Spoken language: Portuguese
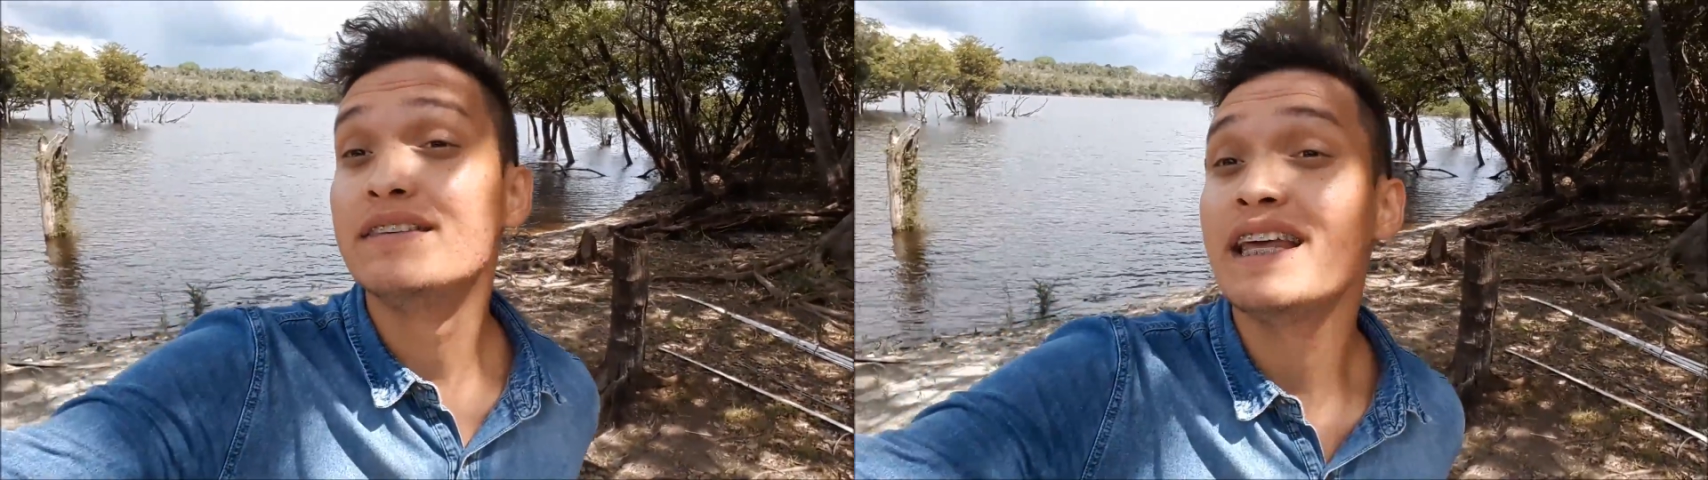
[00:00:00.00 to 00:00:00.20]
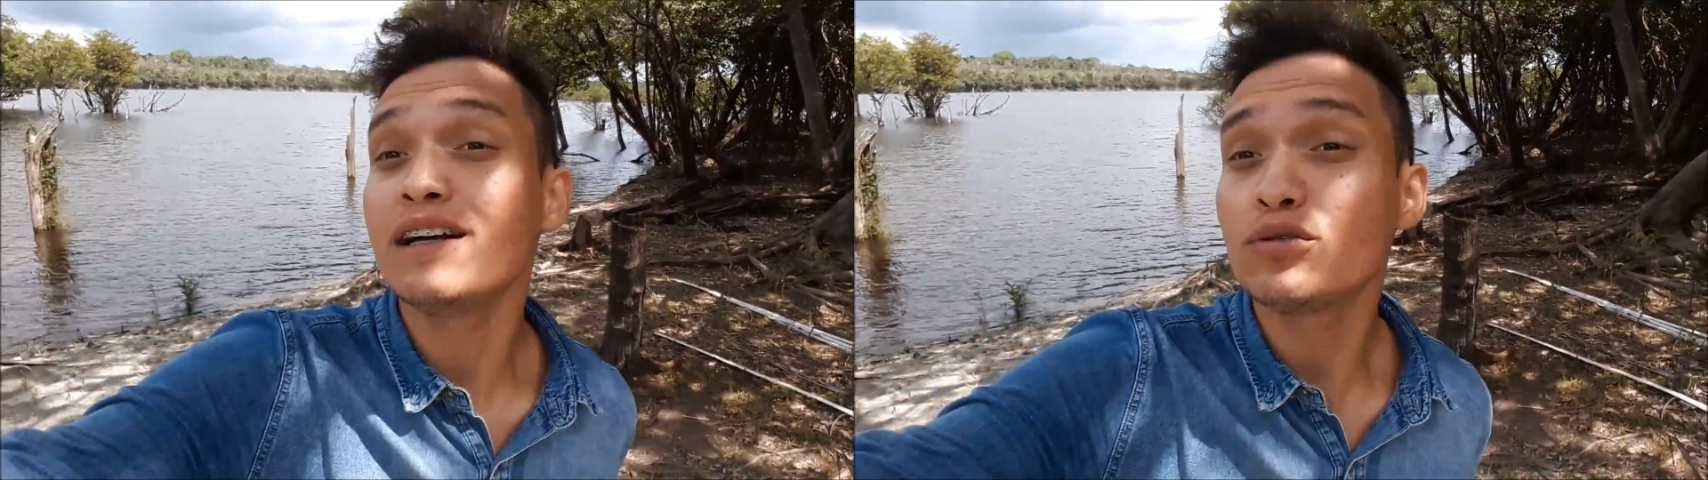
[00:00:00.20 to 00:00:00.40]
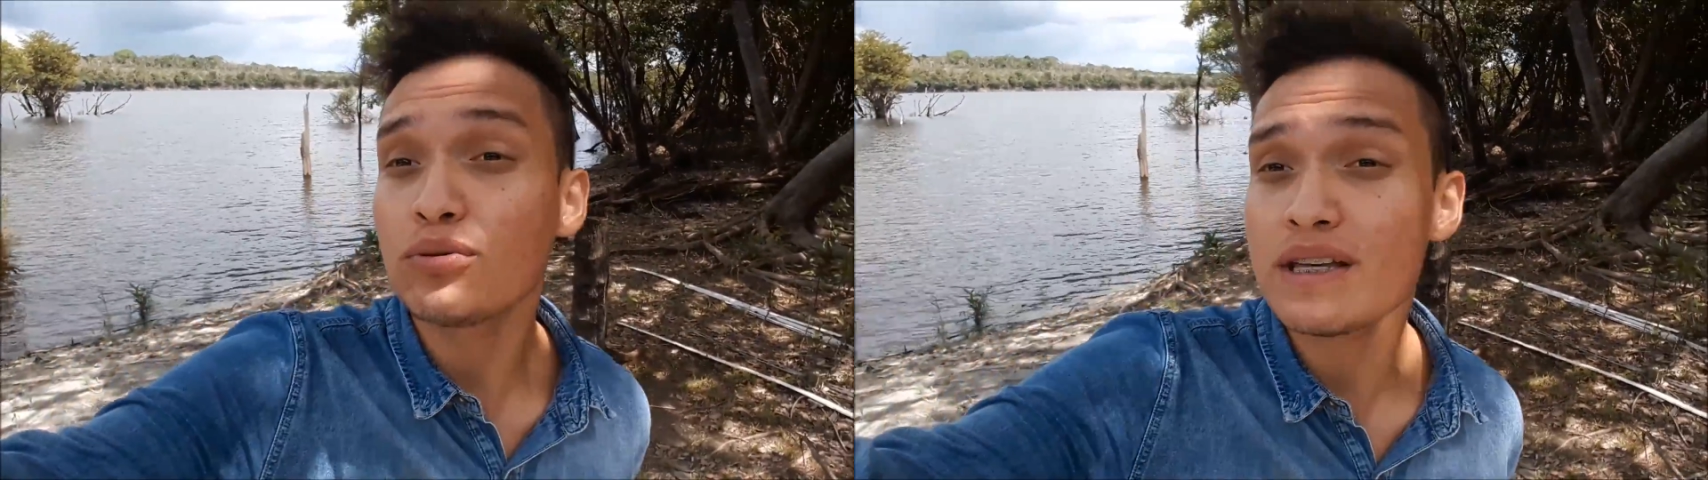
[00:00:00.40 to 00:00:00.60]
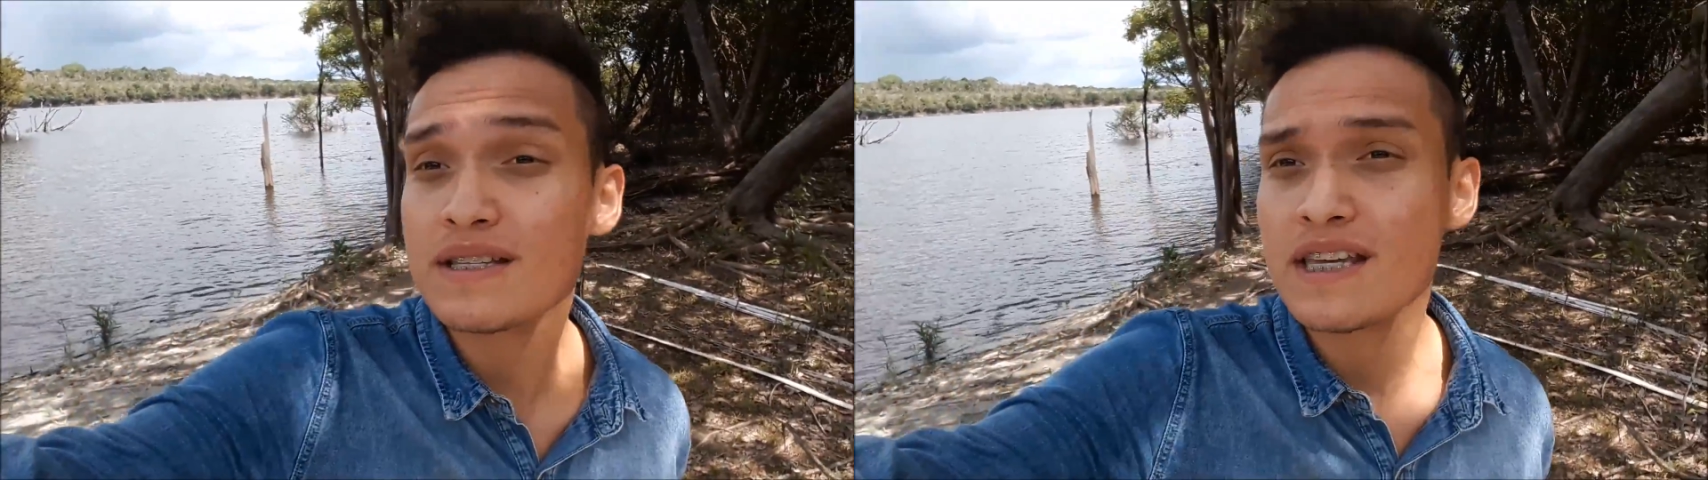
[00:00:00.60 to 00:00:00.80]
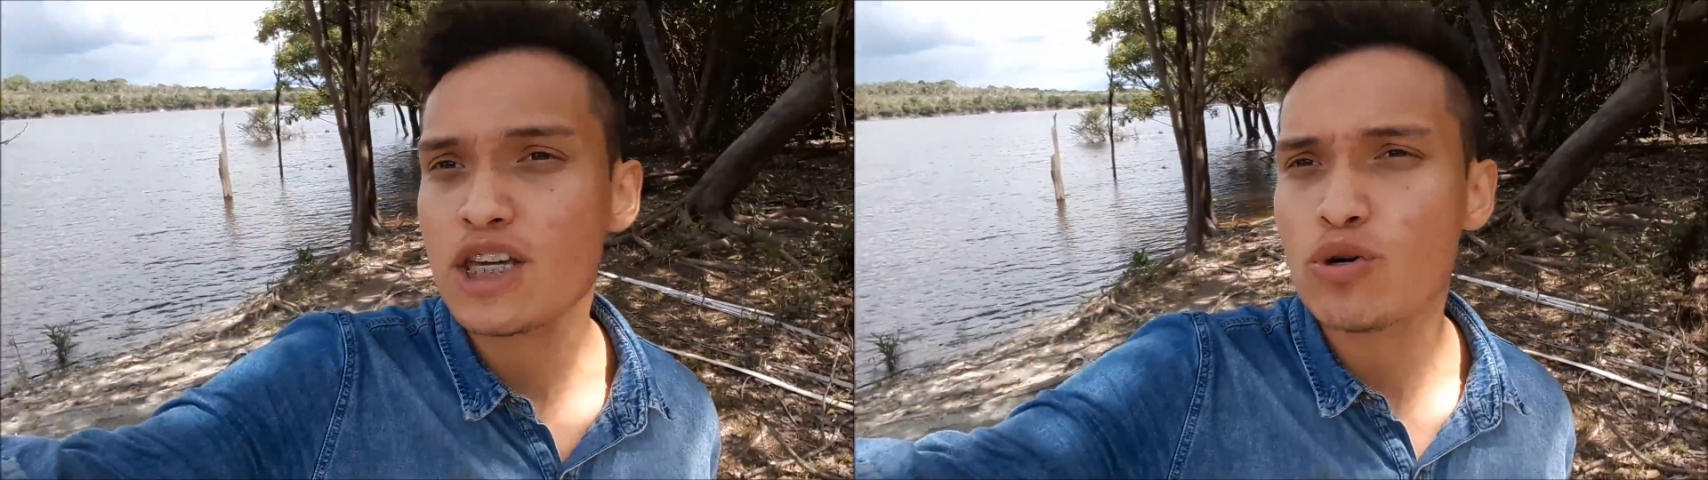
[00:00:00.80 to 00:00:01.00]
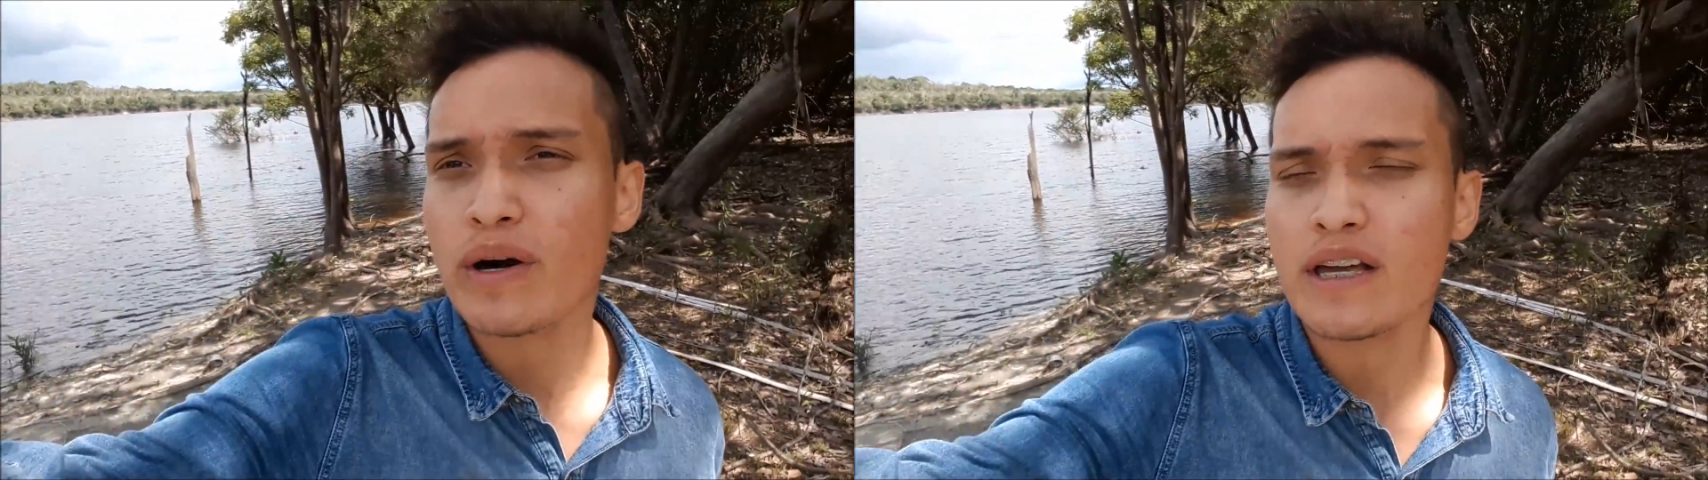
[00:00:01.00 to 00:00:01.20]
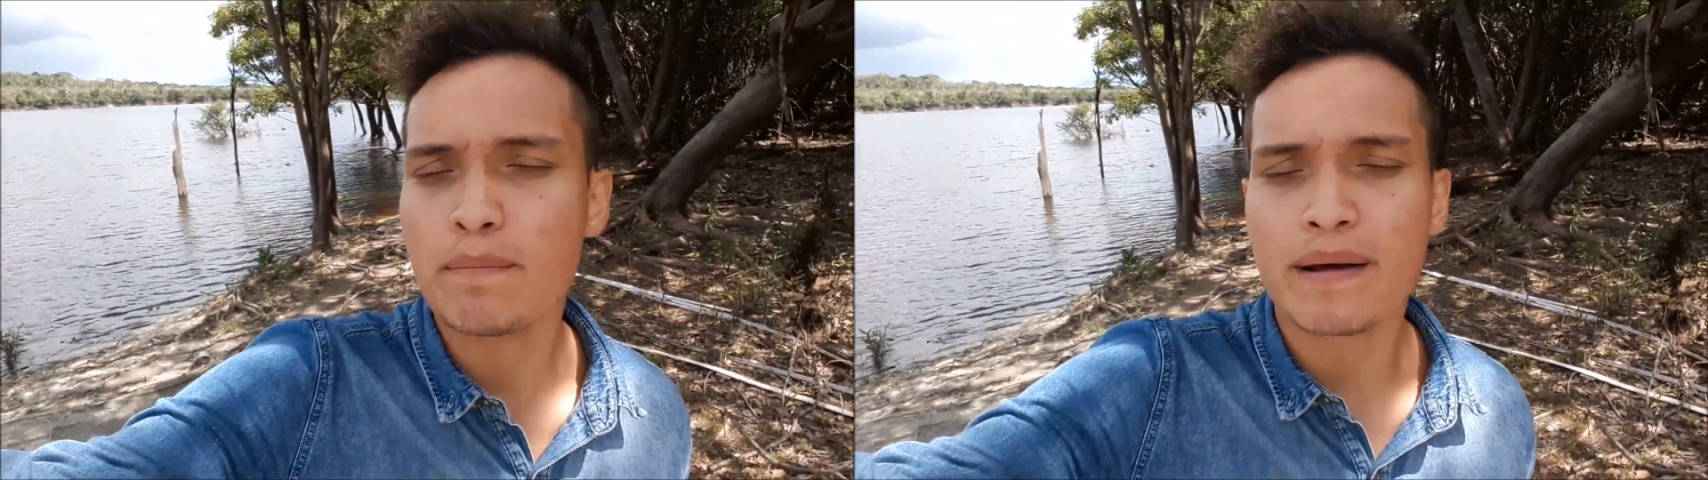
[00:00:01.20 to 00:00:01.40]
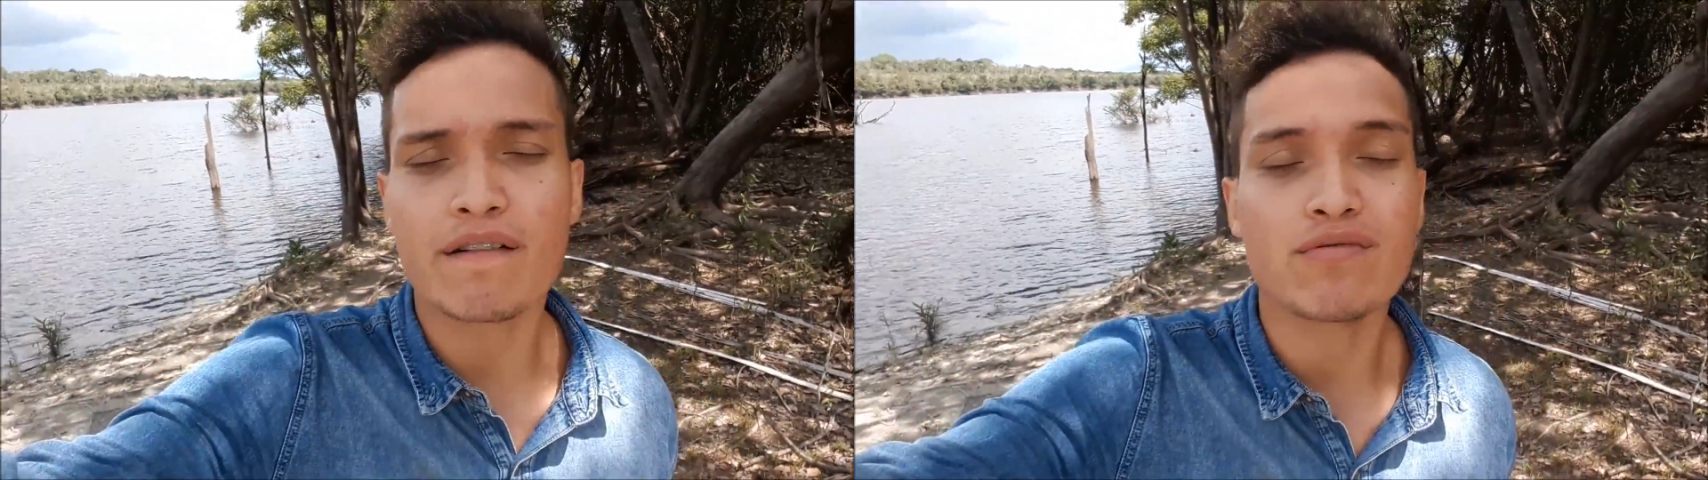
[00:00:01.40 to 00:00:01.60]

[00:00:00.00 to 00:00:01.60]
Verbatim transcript: dentro desse rio aí para